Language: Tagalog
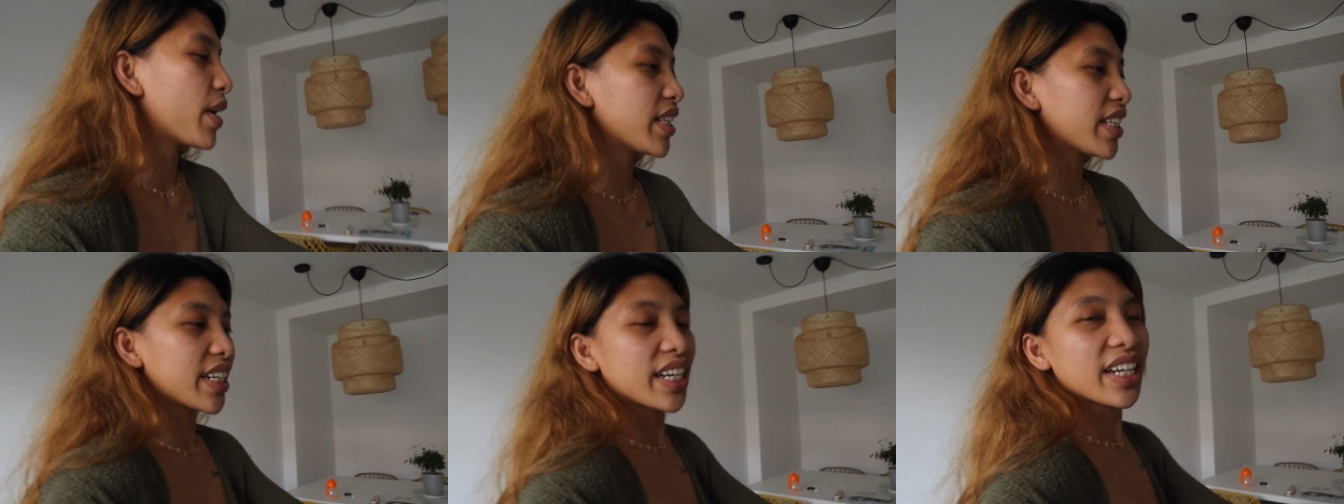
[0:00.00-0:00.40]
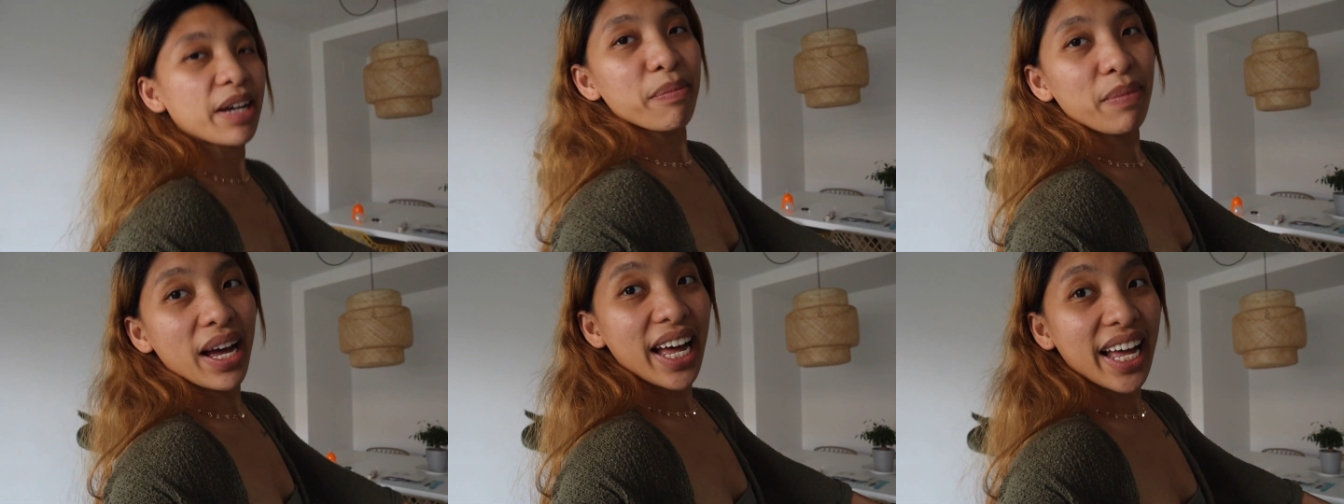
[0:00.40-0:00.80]
pwede na
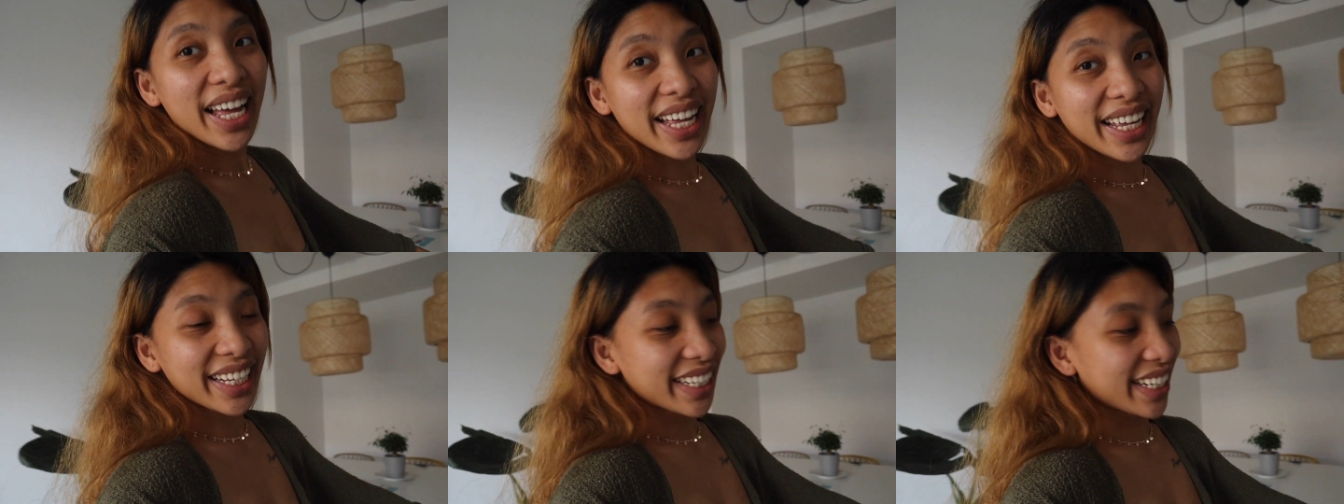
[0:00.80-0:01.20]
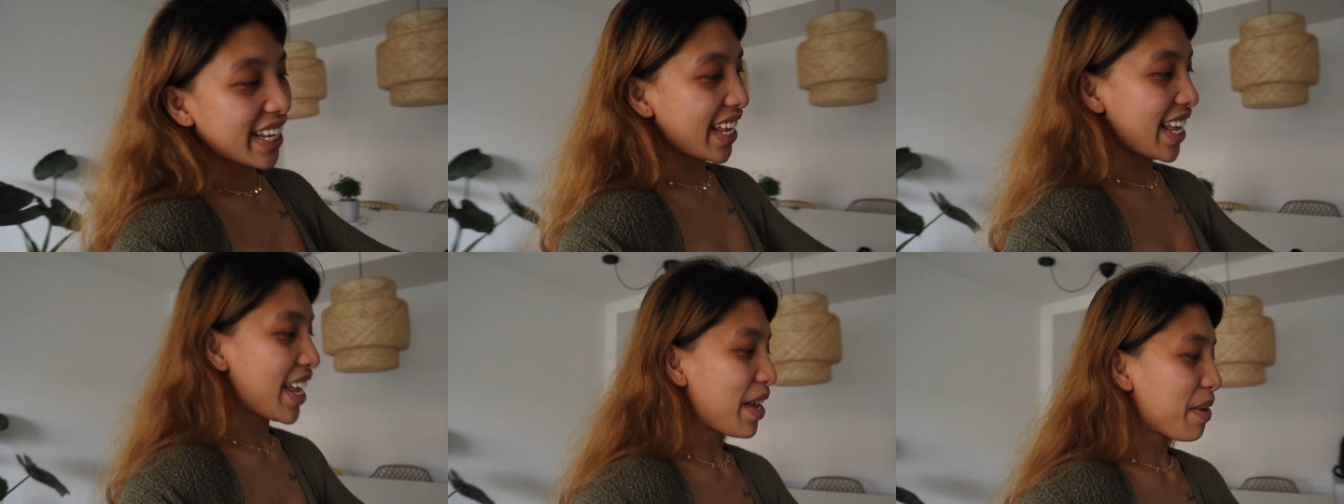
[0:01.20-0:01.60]
naman
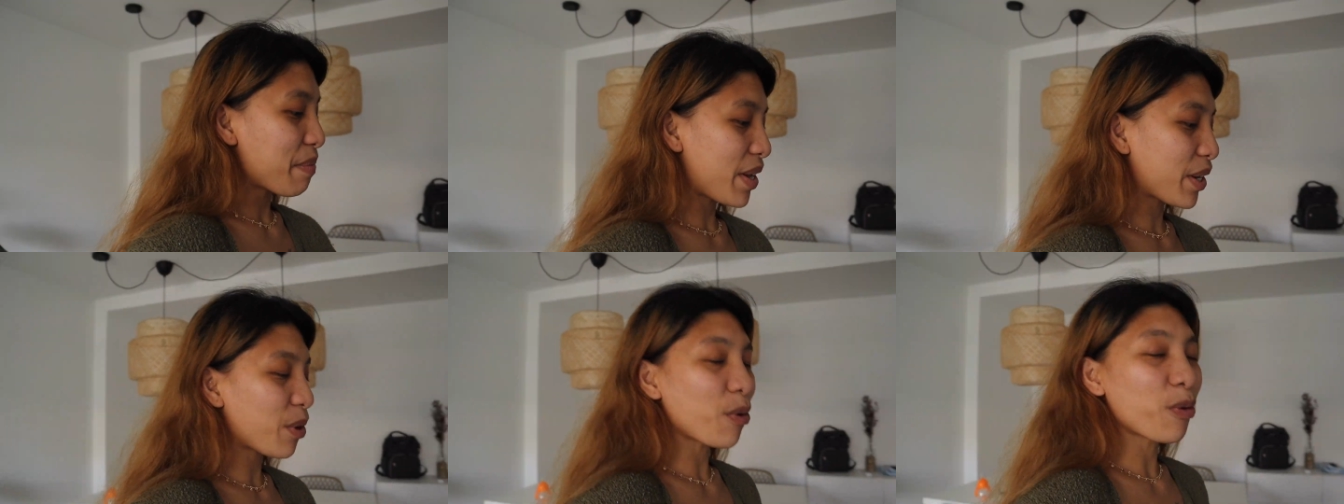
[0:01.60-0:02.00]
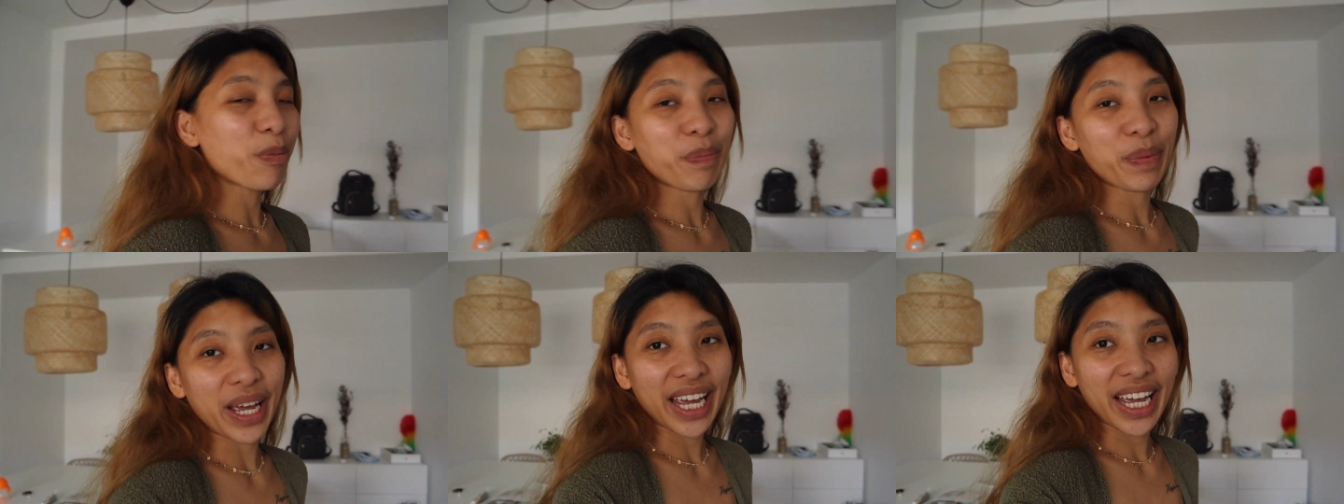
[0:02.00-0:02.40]

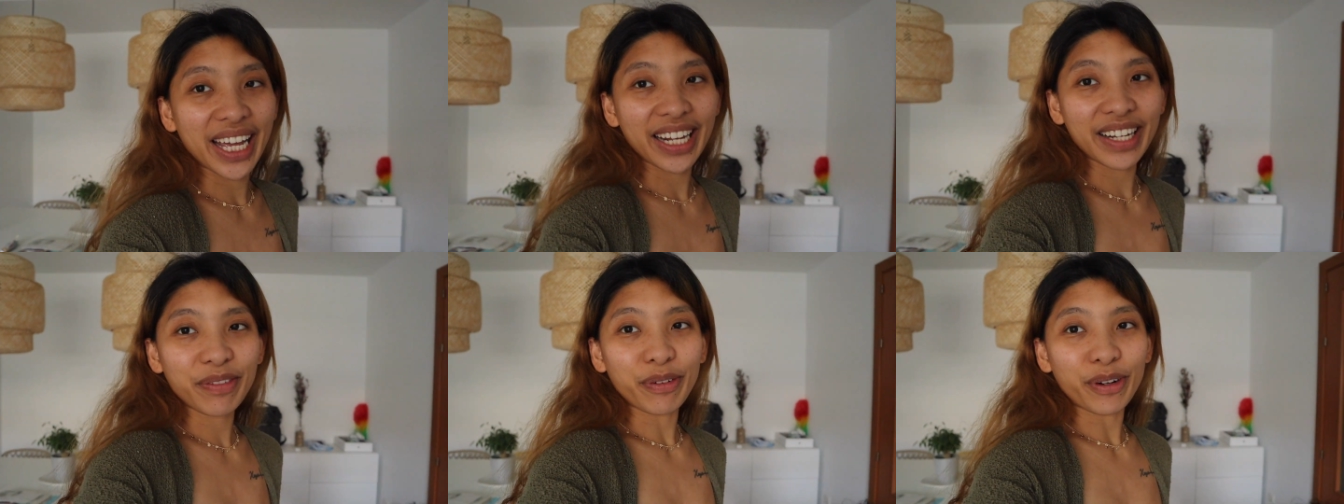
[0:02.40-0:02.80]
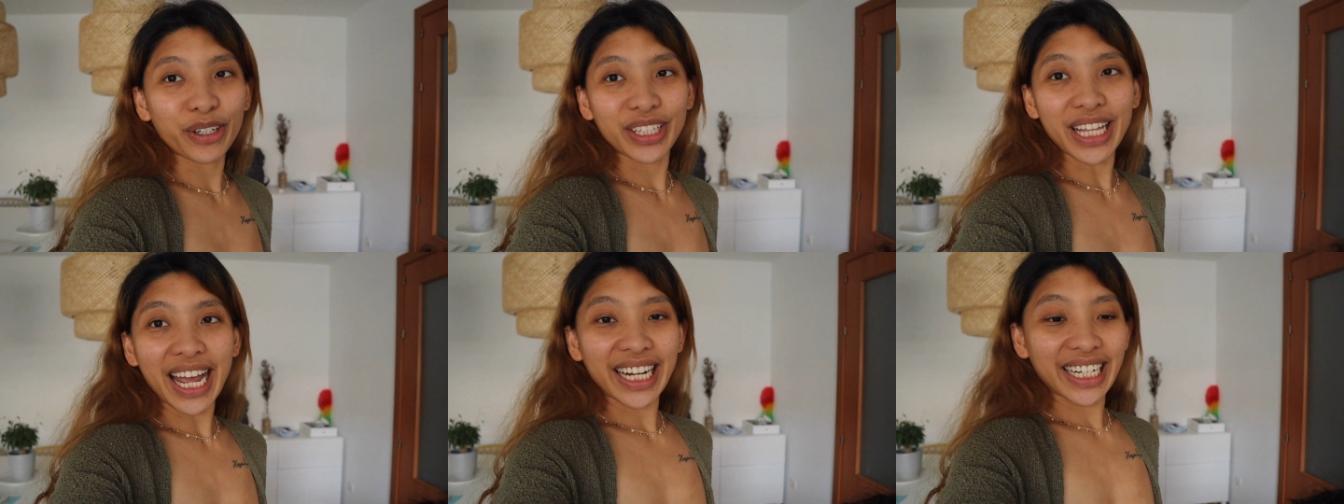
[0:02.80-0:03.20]
mag-open for
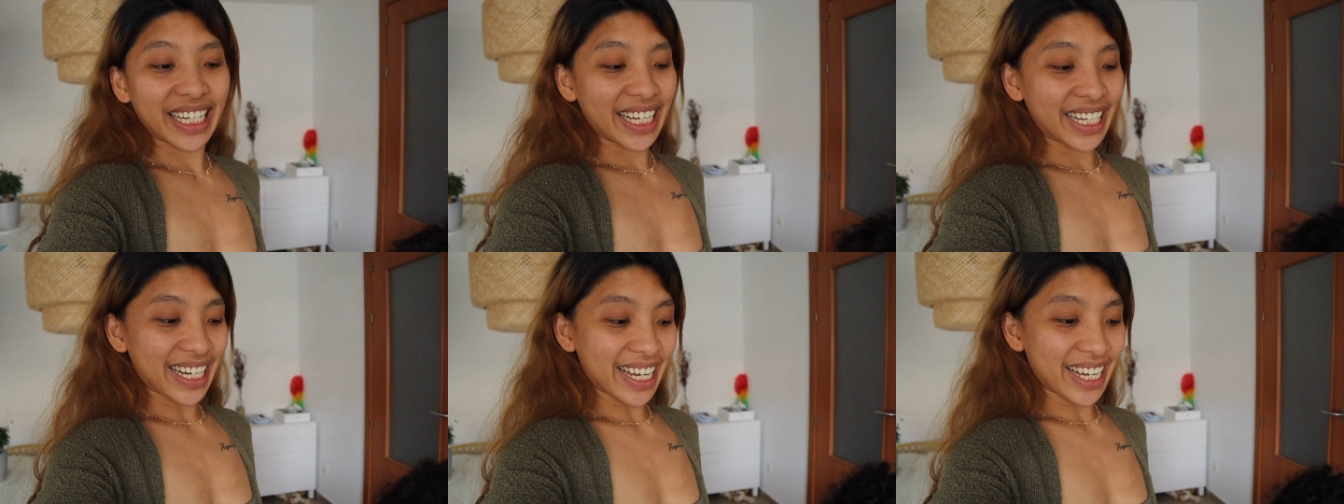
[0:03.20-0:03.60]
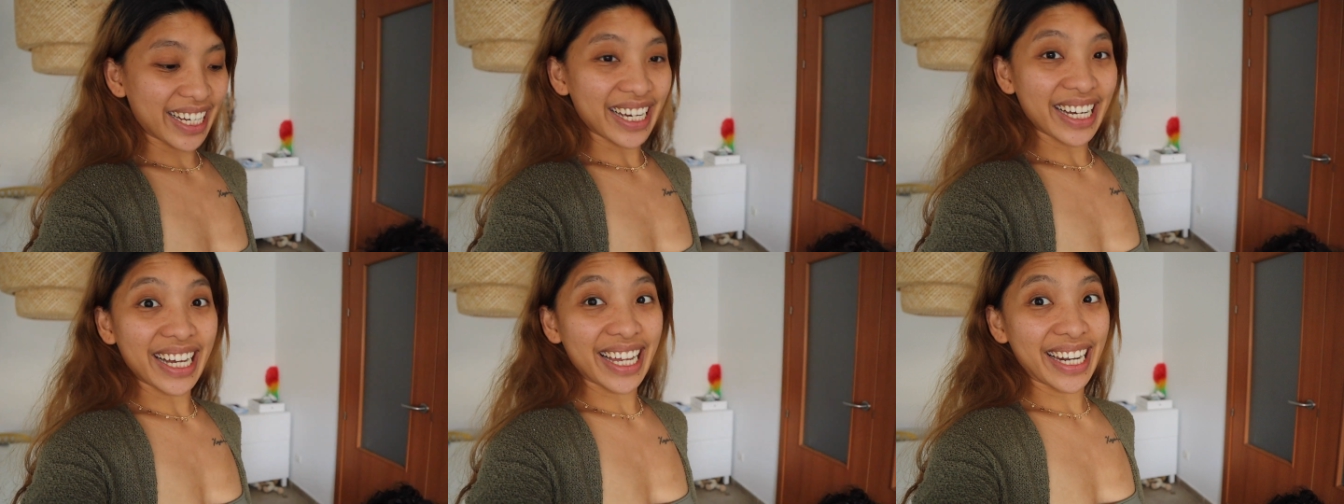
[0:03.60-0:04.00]
dine-in
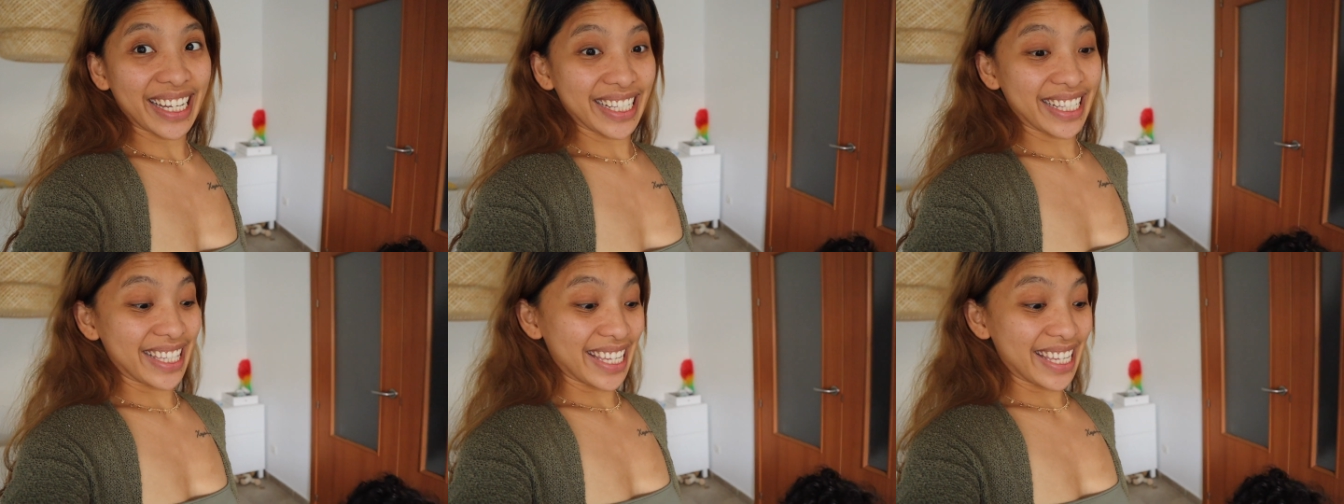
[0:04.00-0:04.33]
hanggang alas